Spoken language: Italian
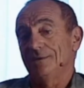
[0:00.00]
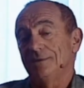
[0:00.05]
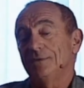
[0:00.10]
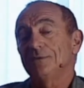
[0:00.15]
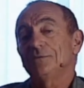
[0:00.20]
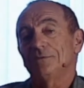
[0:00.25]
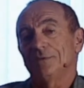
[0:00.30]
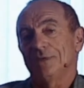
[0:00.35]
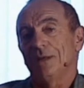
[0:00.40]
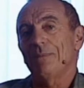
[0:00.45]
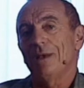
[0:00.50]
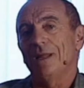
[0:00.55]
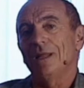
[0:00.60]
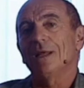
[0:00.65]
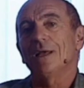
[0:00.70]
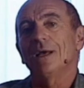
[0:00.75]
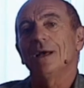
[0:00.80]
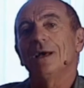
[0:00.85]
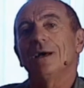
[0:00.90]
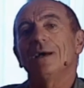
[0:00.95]
una
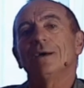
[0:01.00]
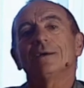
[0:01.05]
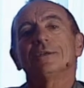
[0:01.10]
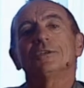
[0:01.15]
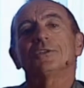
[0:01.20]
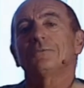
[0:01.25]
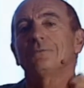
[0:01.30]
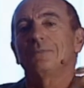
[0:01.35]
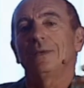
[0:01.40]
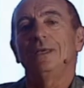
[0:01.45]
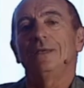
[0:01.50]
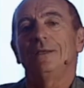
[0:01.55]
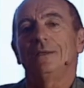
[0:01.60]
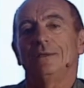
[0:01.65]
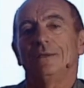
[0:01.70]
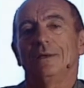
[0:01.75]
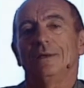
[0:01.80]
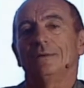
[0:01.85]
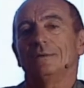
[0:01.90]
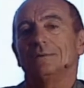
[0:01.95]
bella
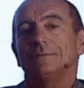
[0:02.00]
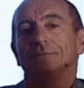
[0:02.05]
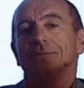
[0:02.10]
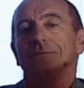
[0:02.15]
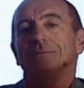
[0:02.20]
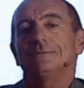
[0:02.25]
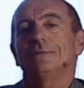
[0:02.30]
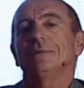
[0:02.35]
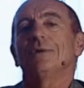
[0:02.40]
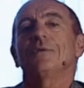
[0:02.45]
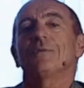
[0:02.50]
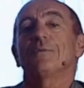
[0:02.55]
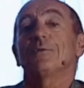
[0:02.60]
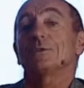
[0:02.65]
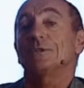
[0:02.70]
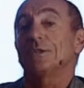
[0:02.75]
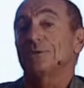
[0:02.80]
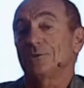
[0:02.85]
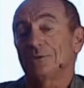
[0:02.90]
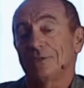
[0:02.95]
spinta, di aver
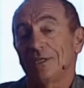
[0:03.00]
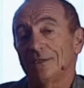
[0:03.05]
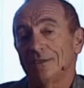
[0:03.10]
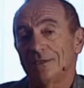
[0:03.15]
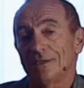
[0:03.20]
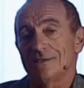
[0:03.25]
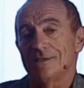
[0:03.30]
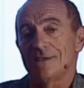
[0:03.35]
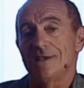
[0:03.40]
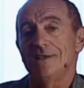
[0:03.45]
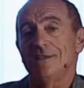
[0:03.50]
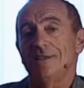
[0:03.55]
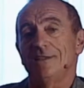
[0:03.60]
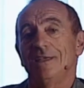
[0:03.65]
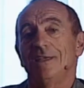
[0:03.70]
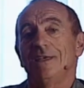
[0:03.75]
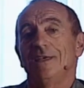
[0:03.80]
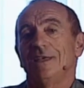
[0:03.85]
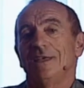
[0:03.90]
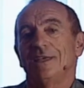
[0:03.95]
portato tanta
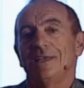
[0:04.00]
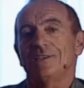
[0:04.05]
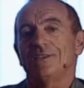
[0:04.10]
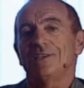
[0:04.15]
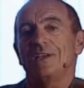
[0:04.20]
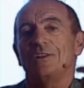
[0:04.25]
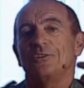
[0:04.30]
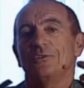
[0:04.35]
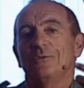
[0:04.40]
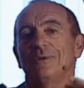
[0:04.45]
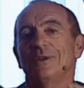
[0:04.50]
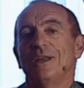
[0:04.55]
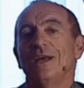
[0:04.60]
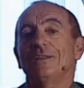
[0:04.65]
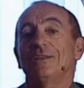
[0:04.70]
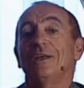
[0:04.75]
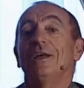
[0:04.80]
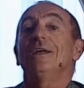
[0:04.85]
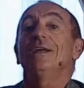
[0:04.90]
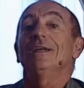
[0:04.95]
gente che si è
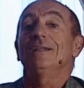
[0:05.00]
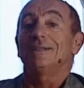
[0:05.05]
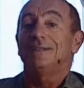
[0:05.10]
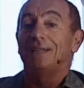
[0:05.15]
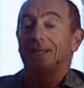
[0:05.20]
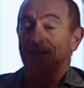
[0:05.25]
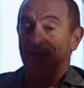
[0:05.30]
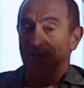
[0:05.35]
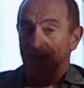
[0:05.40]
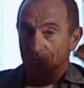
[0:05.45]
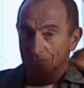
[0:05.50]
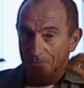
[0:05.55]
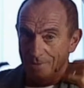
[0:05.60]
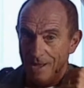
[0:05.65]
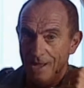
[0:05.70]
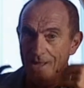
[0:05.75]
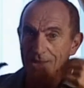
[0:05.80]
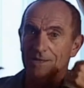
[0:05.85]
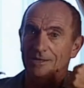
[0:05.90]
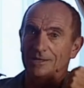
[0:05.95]
innamorata della
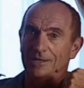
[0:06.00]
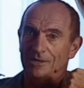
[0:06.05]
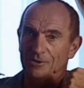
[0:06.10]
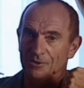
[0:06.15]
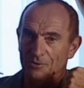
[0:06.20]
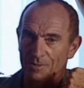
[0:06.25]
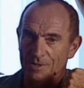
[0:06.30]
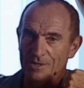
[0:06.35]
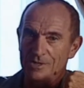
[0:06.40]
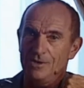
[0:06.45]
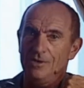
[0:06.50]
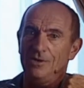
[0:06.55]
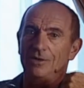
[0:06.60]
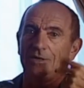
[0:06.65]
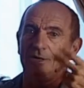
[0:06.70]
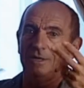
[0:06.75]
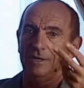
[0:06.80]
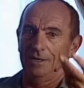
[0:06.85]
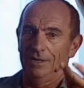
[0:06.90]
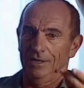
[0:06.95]
Romagna, dei
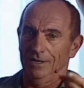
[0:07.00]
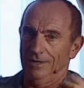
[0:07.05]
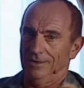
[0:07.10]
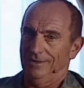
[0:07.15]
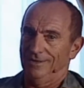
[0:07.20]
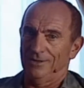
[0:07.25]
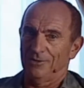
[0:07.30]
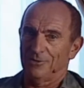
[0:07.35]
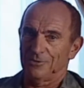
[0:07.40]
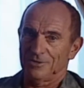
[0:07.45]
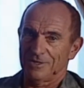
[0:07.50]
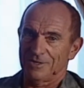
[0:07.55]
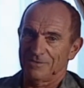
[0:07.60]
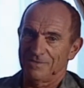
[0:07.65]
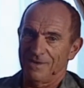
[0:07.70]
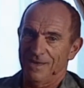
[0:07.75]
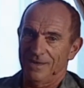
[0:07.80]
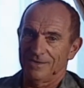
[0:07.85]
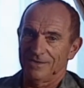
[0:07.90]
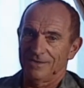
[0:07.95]
romagnoli e della nostra
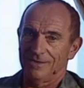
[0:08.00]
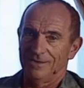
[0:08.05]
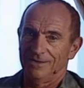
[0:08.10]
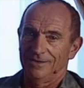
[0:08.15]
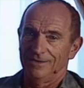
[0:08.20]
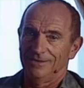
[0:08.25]
spiaggia.